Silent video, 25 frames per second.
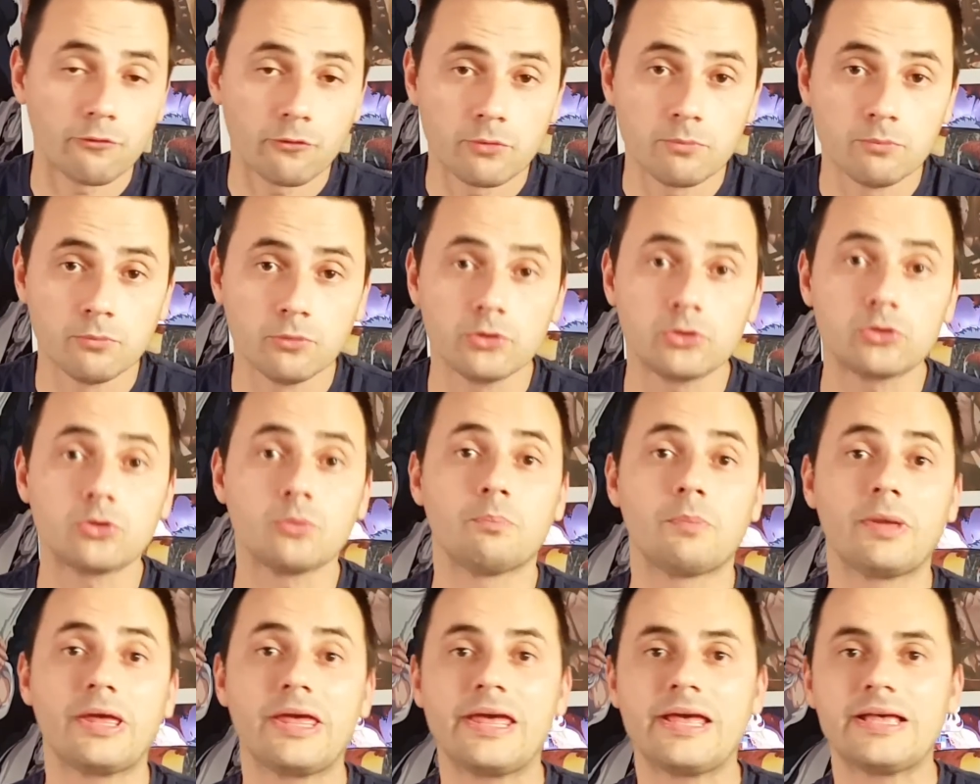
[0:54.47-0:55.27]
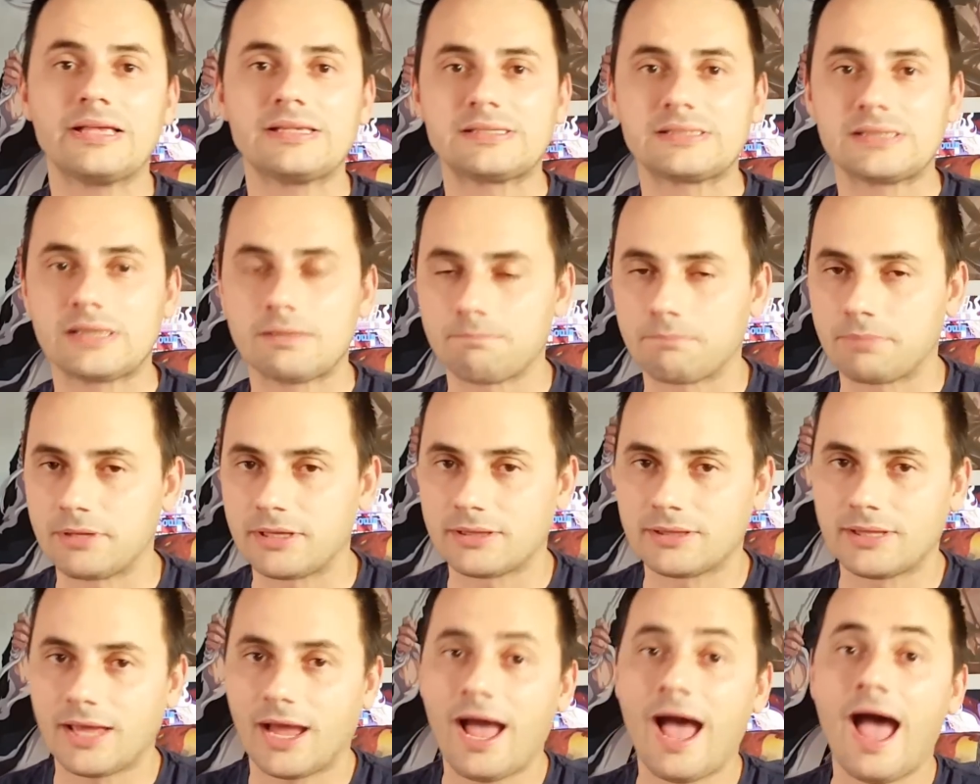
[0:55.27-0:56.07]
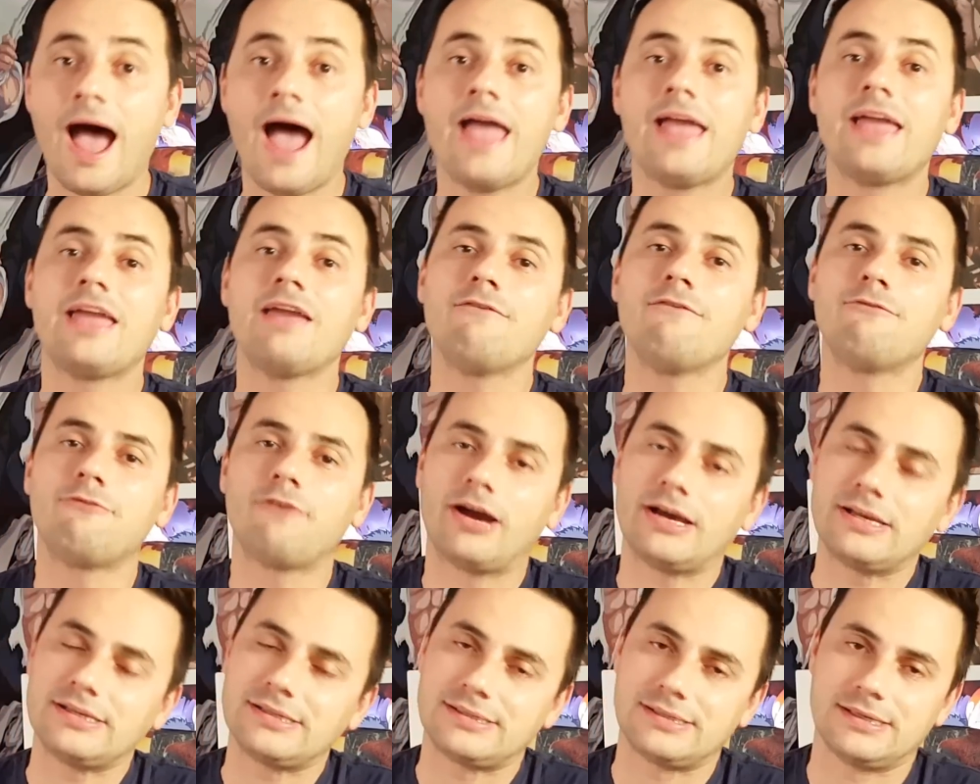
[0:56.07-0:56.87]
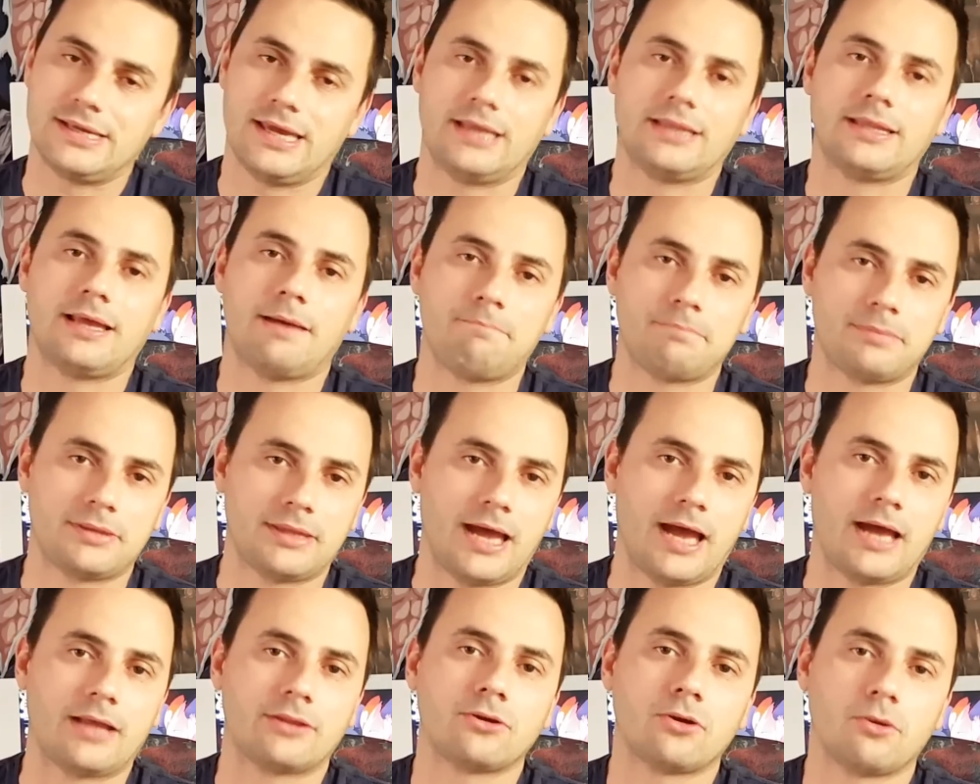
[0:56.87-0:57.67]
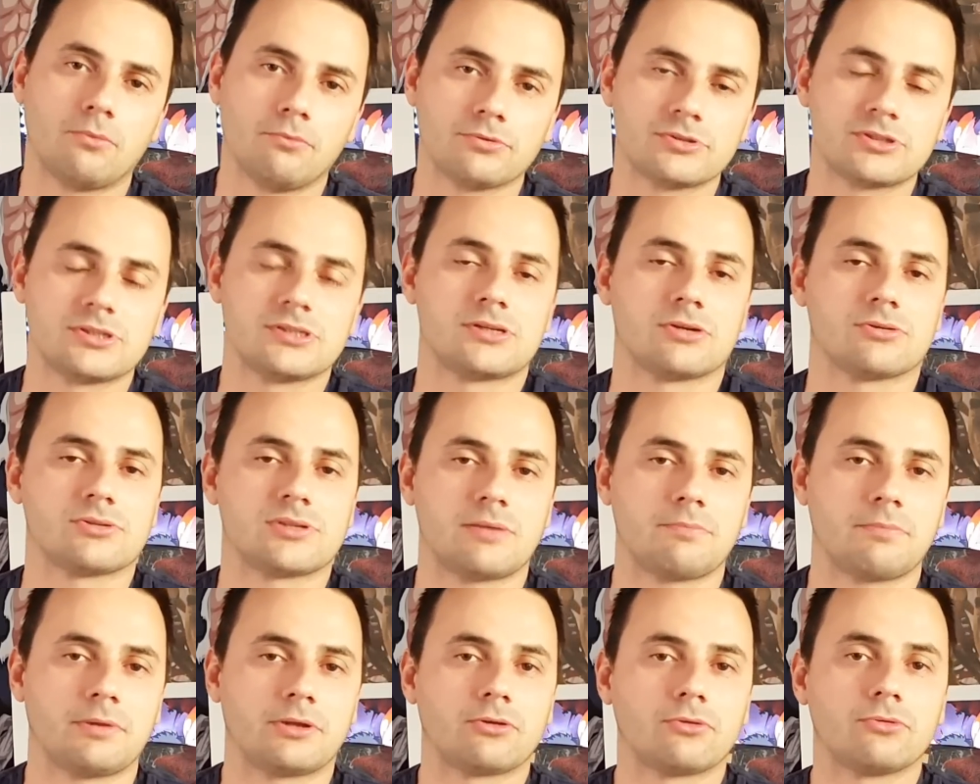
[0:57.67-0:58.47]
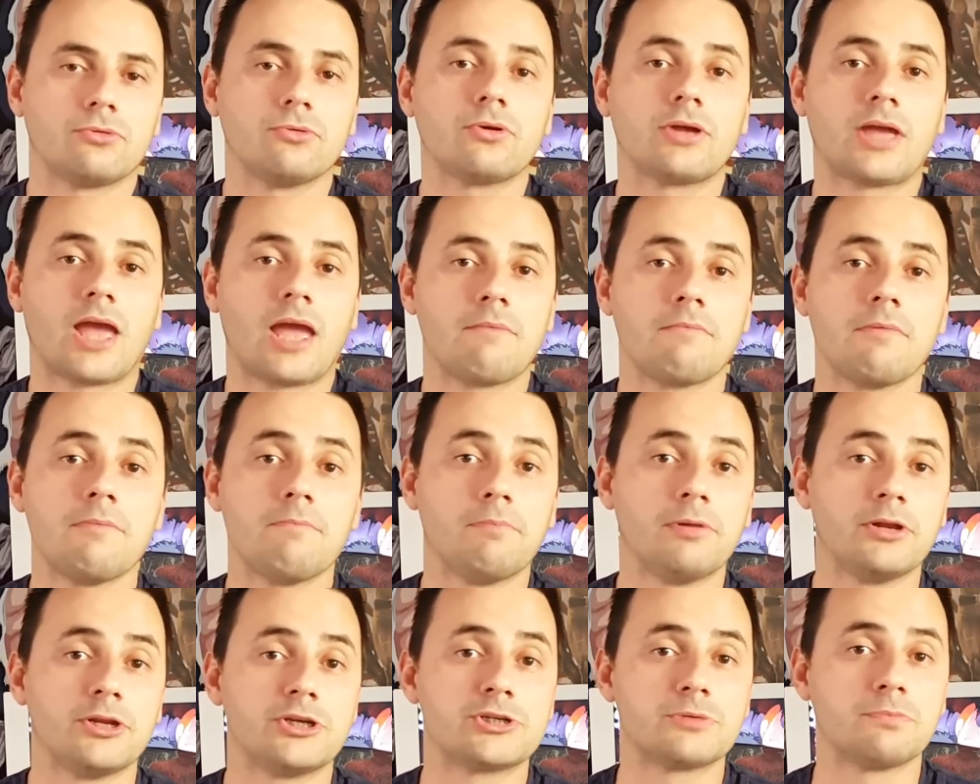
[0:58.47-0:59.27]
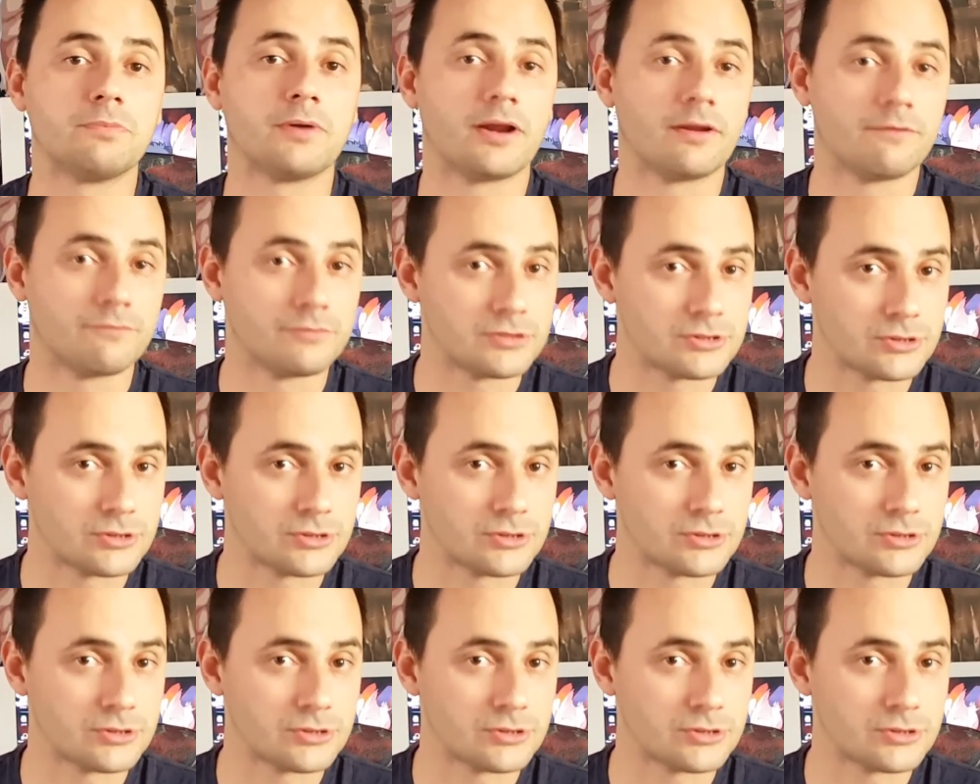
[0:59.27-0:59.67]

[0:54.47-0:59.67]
foi muito bem recebida e vai ser adaptado, como vocês estão sabendo, no game Bleach Brave